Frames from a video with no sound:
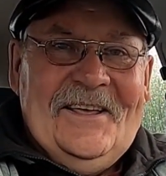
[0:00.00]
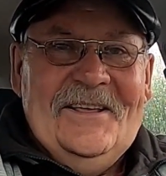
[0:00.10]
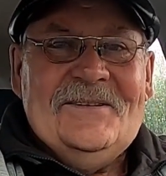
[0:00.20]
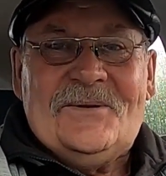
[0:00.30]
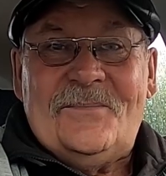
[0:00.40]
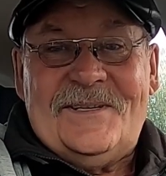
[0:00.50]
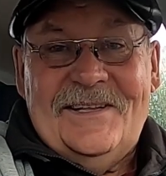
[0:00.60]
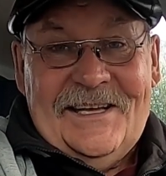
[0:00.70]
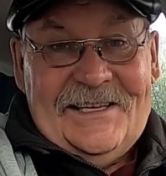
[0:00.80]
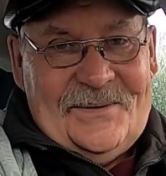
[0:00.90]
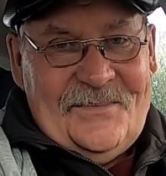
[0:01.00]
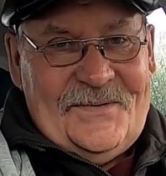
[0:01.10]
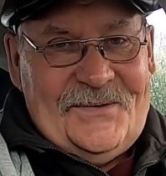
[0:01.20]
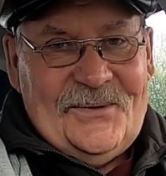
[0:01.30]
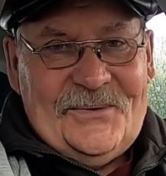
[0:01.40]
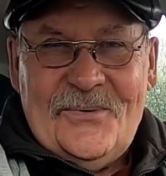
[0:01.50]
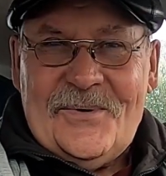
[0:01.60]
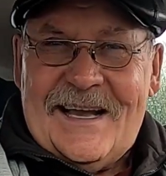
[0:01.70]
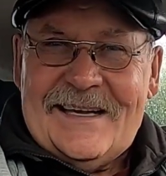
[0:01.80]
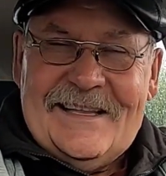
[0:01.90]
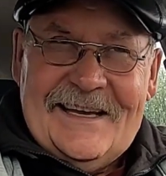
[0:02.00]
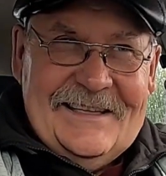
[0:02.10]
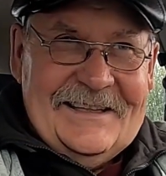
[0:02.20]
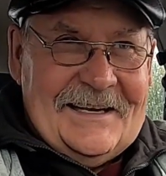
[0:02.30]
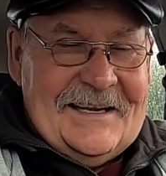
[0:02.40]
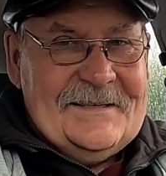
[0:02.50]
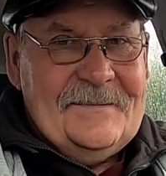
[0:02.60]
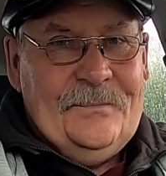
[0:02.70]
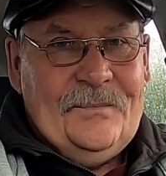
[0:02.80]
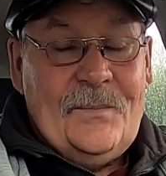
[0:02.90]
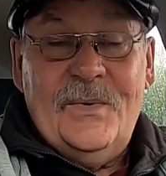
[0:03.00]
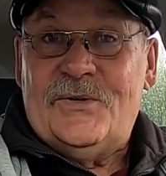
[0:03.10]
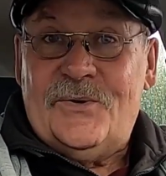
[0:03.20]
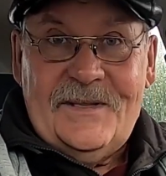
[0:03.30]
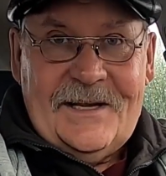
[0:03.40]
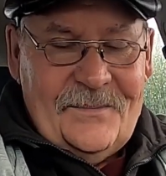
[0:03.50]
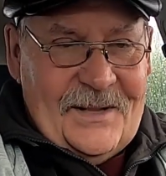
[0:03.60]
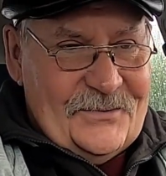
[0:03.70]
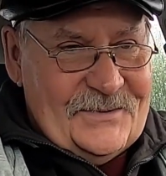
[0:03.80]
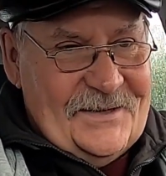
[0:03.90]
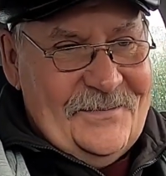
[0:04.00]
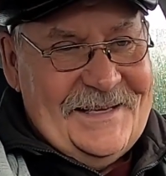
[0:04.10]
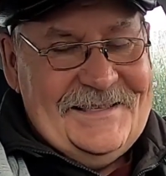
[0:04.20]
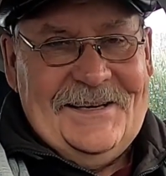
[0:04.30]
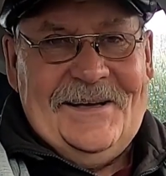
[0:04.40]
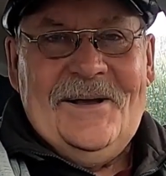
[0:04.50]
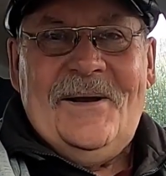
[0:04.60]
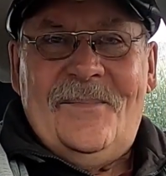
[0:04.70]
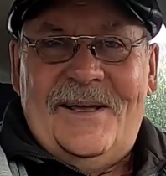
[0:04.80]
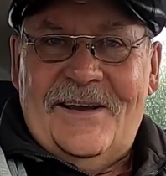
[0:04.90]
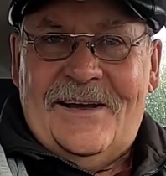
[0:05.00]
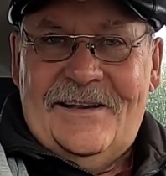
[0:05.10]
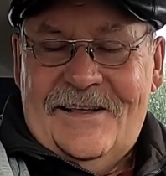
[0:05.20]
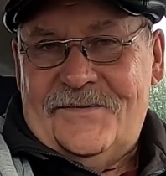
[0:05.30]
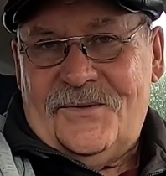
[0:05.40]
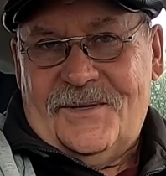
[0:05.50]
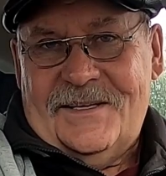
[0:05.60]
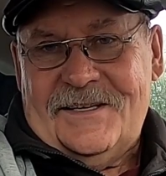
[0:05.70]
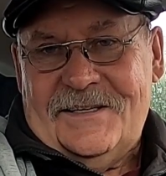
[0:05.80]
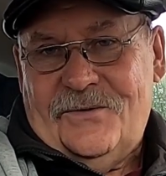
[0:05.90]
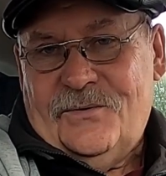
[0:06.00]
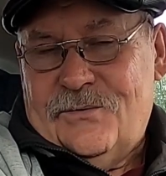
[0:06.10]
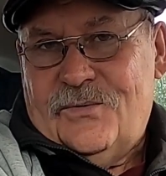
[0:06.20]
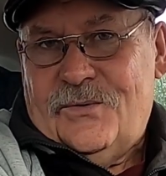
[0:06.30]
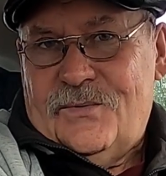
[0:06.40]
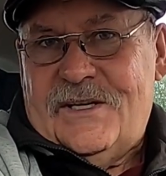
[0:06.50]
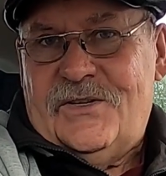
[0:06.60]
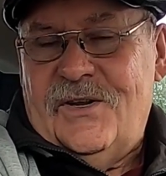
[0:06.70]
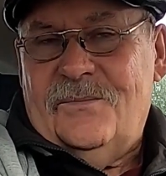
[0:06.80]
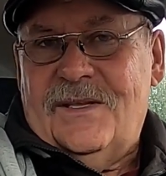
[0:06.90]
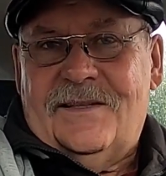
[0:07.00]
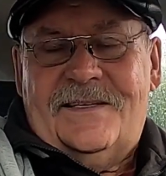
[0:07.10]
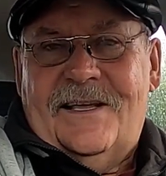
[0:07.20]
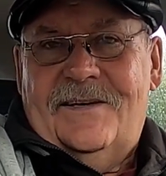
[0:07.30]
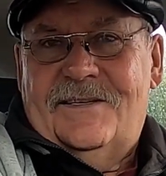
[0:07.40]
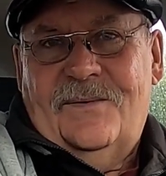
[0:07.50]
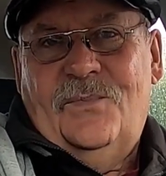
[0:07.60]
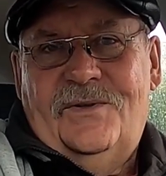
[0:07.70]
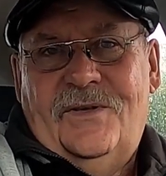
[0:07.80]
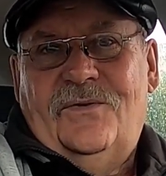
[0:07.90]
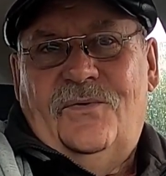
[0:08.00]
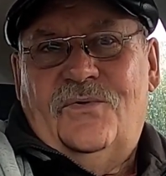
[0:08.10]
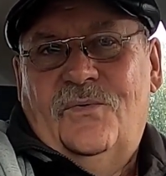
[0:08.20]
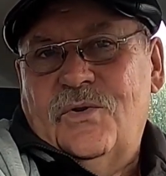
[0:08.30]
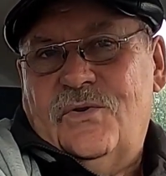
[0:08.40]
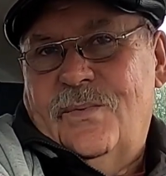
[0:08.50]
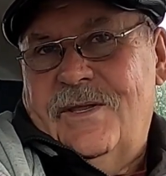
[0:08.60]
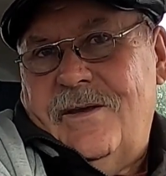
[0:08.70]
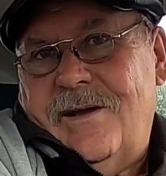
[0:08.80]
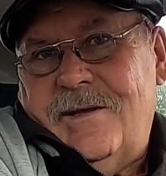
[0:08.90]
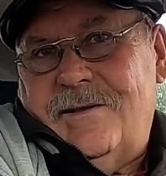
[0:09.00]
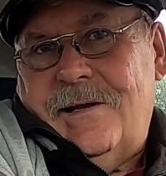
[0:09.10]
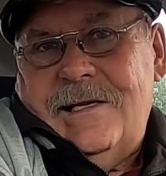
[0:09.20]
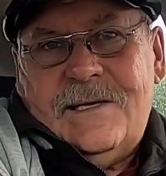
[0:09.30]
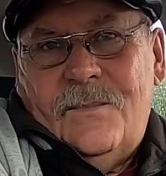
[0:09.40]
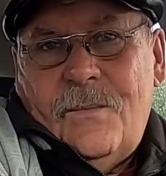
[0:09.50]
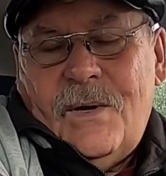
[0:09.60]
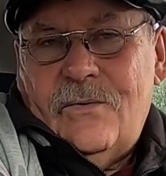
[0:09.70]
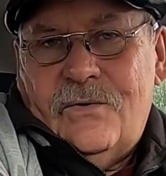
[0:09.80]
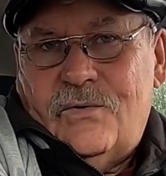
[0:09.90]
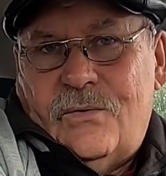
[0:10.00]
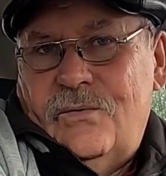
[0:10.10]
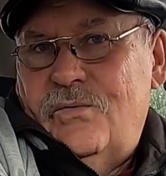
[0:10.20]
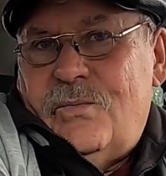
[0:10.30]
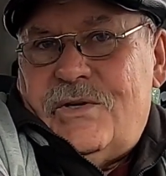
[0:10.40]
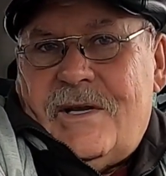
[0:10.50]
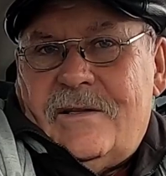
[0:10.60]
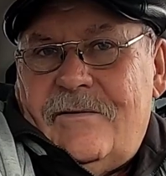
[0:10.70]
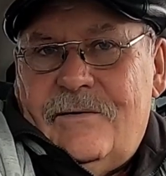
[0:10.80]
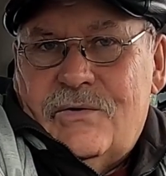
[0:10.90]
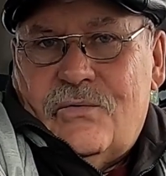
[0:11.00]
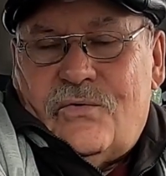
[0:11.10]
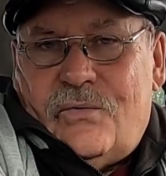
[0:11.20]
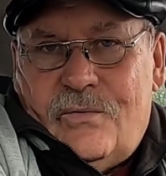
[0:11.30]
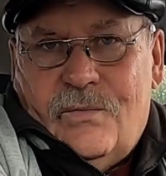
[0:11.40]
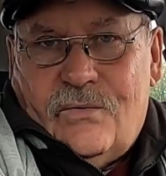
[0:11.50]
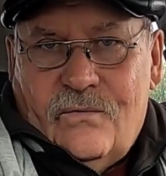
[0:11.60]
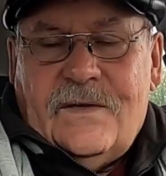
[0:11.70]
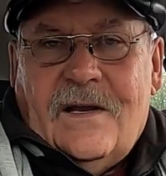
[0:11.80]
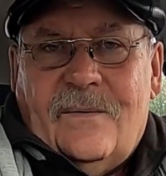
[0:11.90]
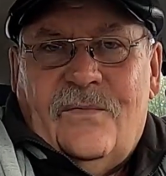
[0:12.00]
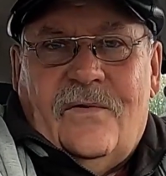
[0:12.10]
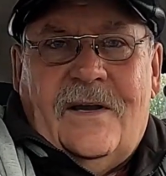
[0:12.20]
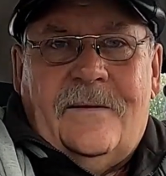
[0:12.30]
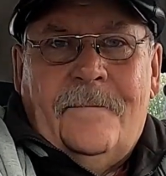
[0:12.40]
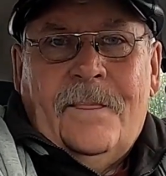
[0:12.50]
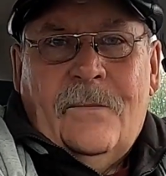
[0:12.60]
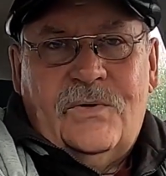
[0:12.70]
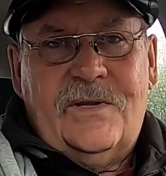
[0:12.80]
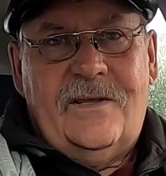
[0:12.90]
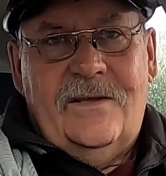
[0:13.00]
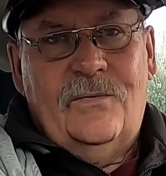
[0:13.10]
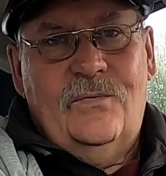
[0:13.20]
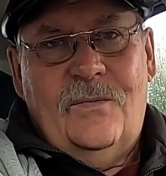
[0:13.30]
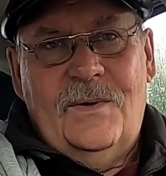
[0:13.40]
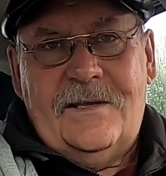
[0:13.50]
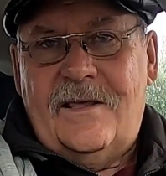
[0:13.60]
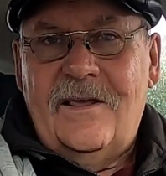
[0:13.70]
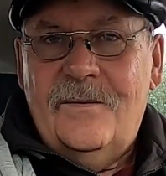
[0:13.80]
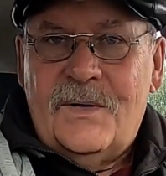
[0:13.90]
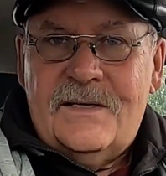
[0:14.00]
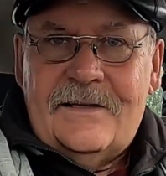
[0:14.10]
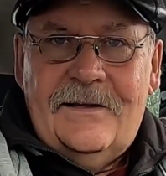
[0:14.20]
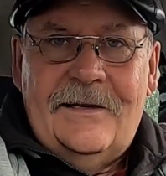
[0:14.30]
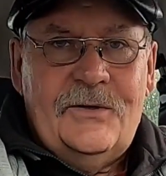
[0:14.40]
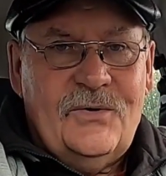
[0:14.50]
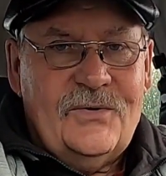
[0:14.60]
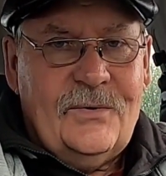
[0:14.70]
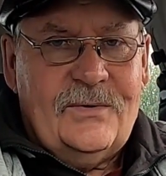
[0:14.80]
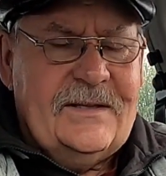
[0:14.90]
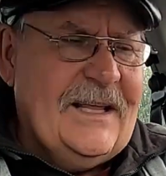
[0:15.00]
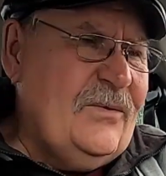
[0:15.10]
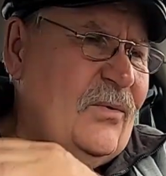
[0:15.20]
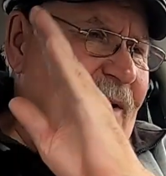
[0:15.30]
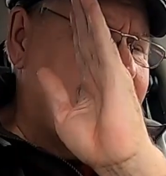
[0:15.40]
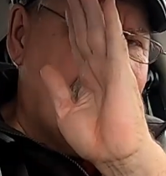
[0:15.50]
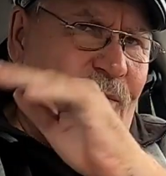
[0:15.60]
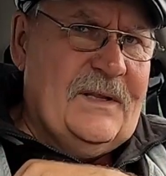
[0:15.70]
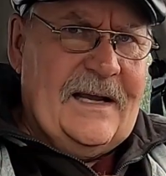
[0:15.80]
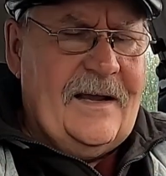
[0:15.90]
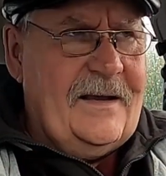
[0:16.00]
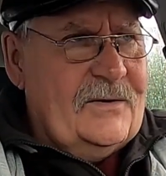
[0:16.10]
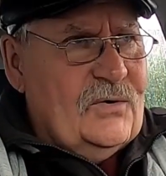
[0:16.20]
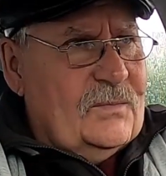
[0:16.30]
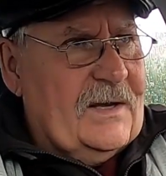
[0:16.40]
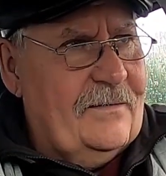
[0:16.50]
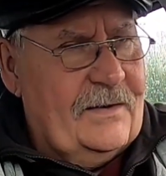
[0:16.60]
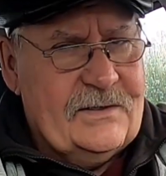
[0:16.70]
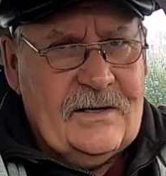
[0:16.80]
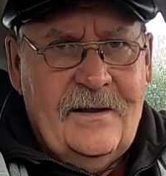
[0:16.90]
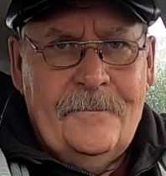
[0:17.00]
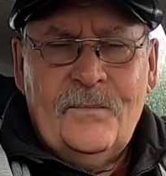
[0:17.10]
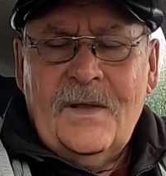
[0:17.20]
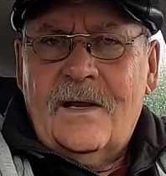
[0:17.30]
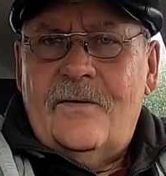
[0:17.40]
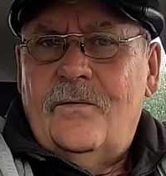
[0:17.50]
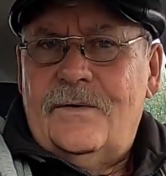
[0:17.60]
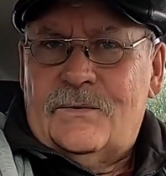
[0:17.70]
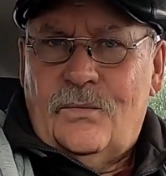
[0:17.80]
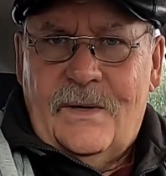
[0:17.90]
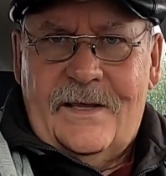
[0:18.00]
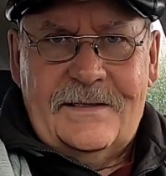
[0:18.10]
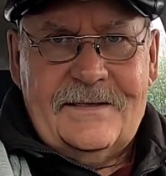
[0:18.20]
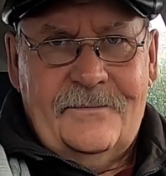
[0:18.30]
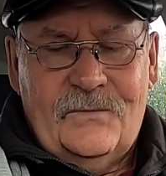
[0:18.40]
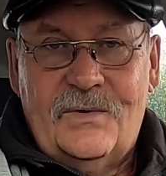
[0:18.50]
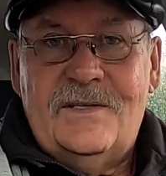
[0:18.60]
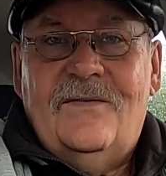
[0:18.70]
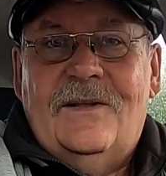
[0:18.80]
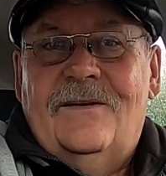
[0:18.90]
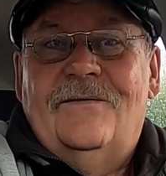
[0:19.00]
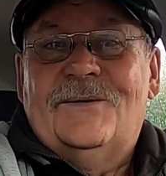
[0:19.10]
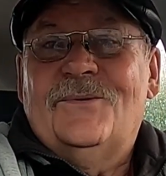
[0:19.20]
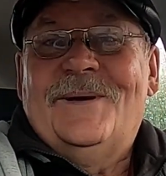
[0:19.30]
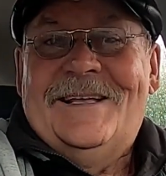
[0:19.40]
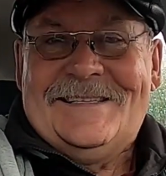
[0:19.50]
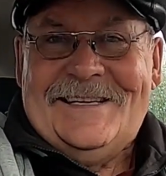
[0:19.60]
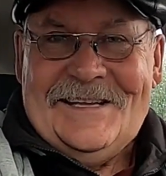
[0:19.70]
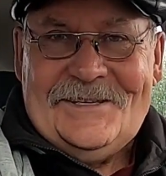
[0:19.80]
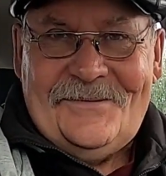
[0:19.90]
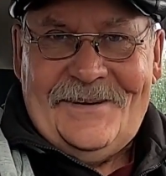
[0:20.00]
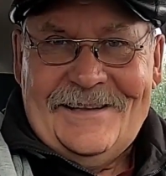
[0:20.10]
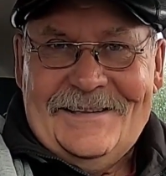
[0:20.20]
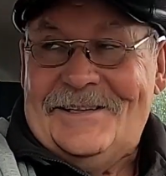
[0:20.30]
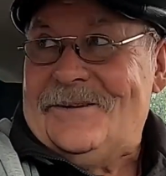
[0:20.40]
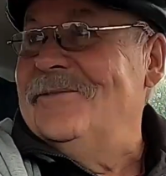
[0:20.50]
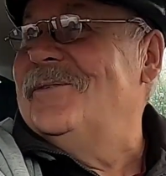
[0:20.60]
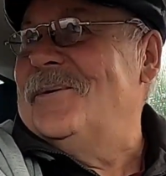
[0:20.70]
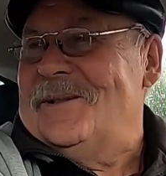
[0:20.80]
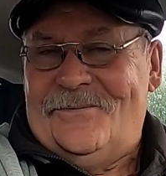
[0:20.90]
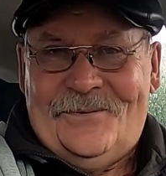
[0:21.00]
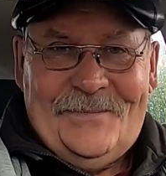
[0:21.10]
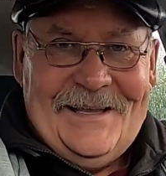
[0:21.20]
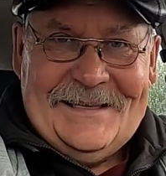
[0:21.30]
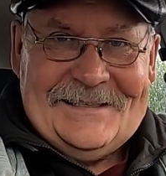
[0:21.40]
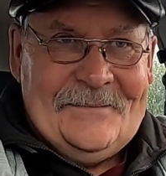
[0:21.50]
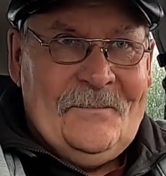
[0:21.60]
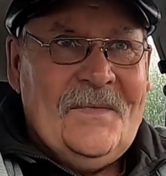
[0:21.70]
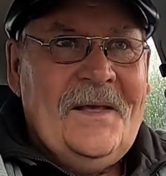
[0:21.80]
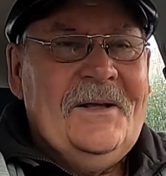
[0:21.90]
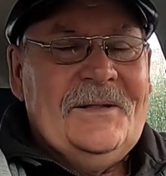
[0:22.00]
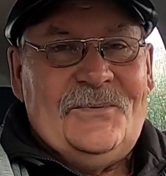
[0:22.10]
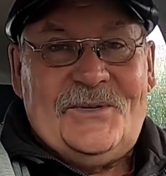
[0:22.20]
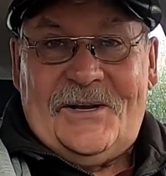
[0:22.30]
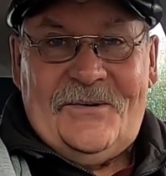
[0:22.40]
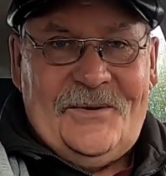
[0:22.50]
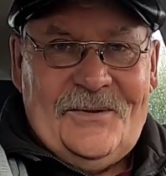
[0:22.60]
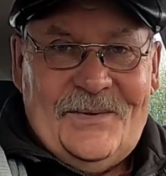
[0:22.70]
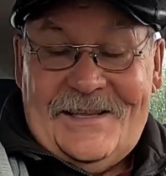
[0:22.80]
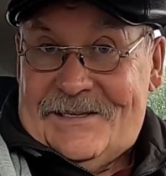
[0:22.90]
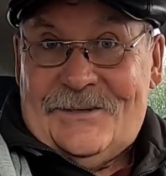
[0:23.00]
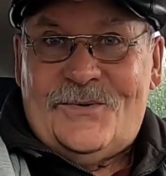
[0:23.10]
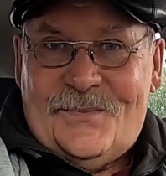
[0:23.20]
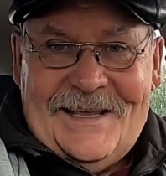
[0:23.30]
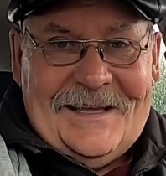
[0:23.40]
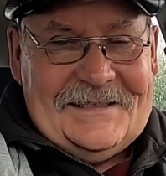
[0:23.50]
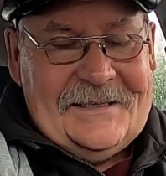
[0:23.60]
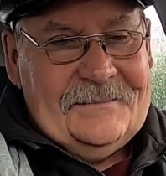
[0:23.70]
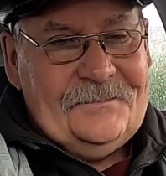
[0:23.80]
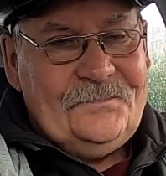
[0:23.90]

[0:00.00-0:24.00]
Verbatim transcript: И, собственно, на этом и все. Ну, как-то один раз мы еще и на рыбалку с ним ездили, поехали, и я все-таки сказал, ну слушай, ну зачем ты таскаешь с собой этот нож? Ну, может быть, ты как-то для самообороны, что ли, думаешь, как-то в лесу что-нибудь, ну, всякое бывает. Может, какие-то у тебя такие мысли или еще что-то. Да ну, говорит, ерунда какая, о чем ты говоришь? Кого в лесу бояться? Ну, действительно, в лесу бояться нечего, надо в городе вот бояться. Лучше кого-нибудь, если уж бояться.